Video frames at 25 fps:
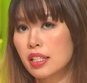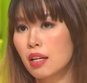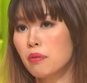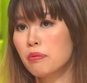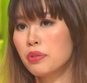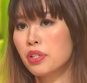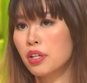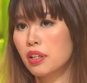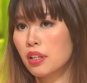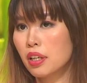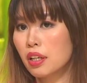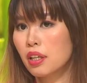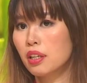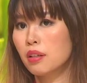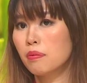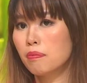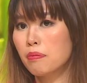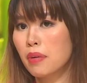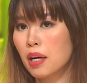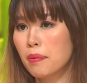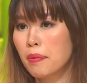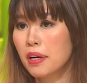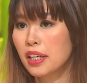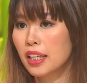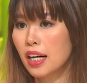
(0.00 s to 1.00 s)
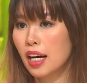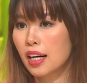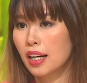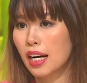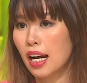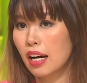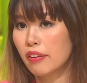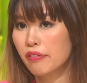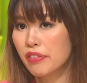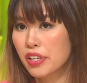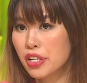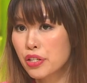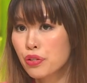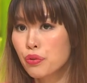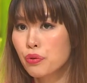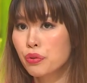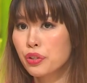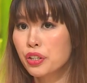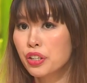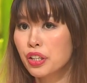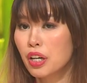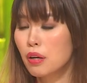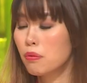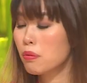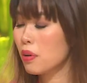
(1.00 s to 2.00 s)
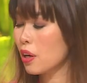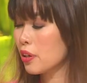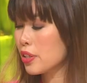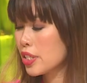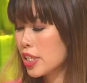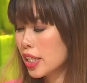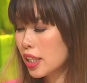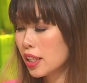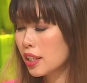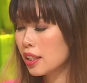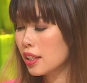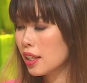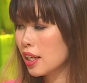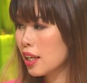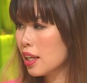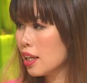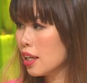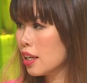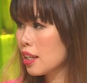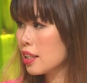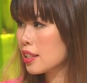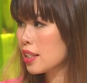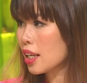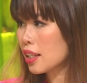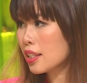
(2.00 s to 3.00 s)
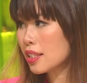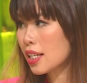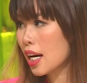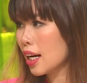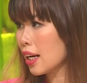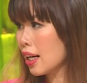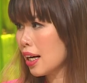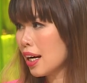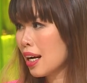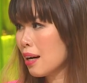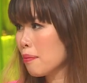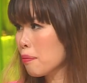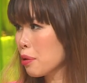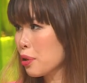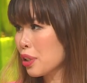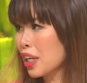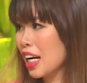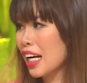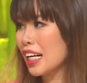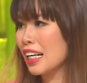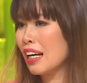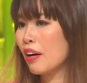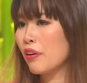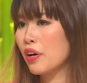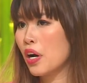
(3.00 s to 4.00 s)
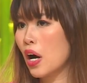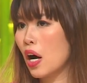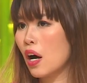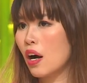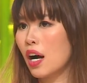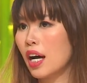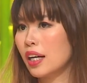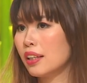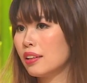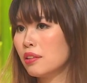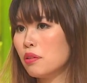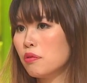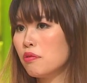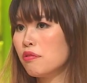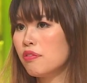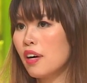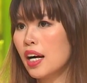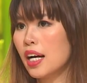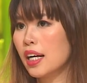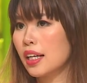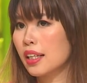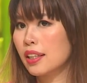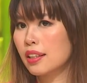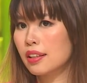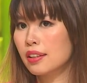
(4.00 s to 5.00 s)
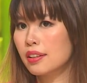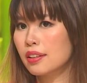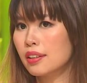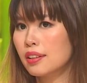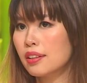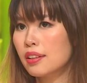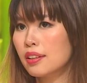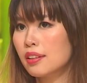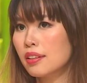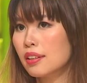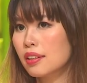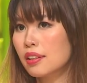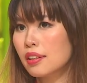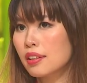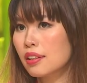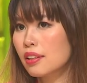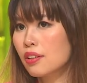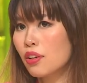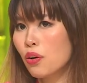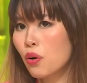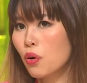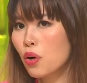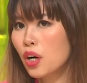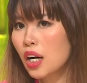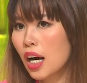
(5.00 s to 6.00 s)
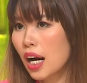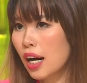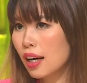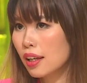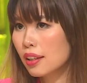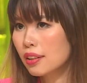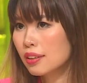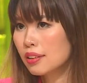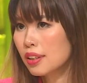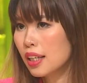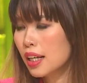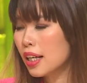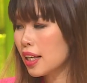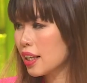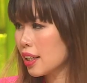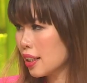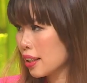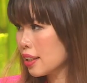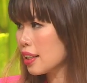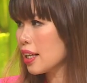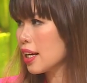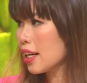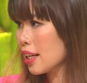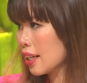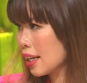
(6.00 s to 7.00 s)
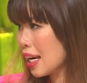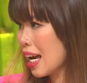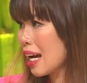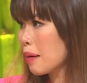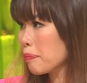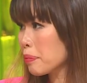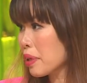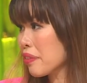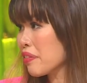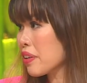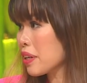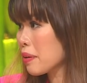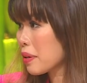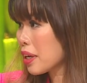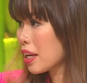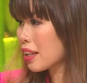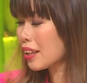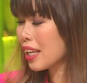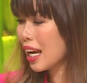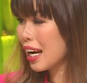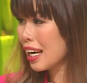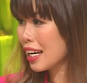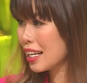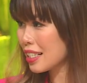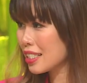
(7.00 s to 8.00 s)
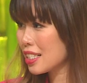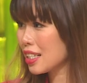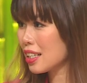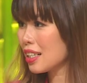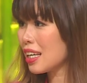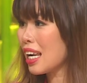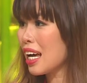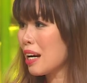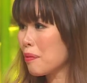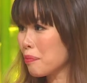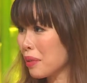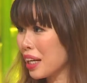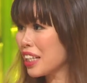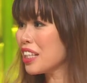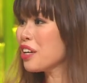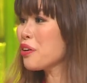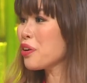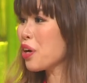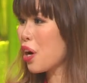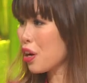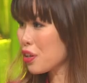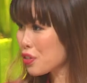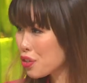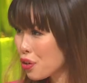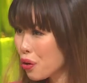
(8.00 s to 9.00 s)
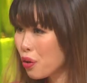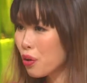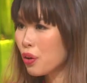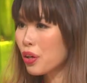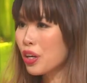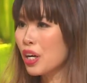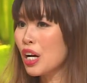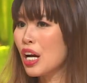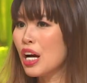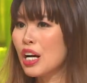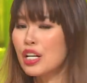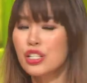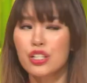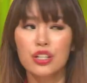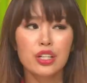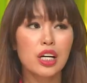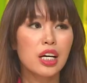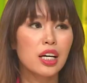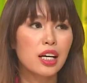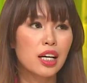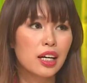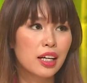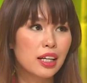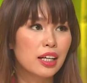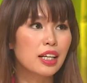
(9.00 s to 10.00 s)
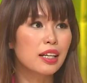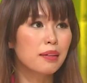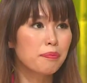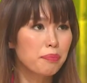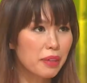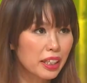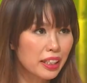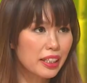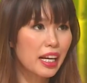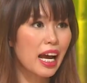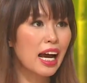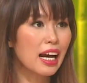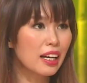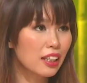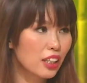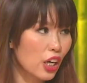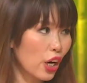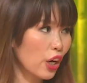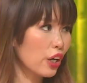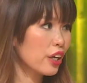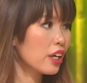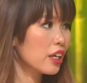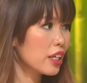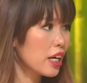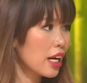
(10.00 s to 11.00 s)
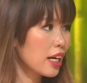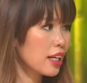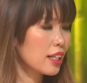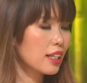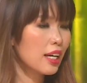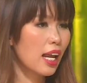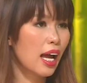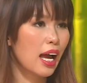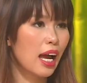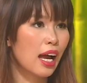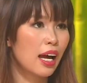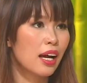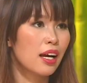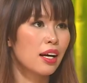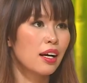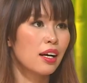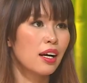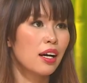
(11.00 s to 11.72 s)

trong trường hợp mà bất khả kháng ví dụ như không có chị chắc chắn là một ngày nào đó anh cũng phải ờ, cố gắng để để làm tại vì hiện tại là Đúng. chị làm cái điều đó rồi ừ. cho nên là ý mình đang nói ở đây là